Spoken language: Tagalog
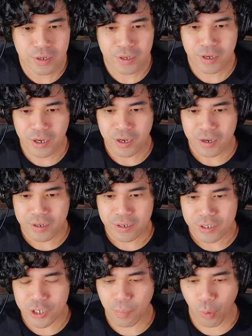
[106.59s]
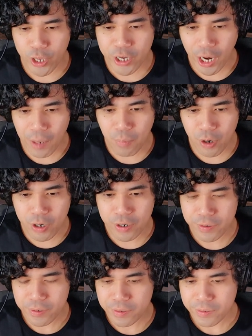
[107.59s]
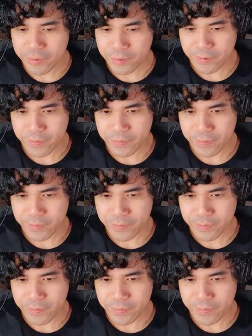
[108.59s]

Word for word: Well, si Boy Calbo. Here we are.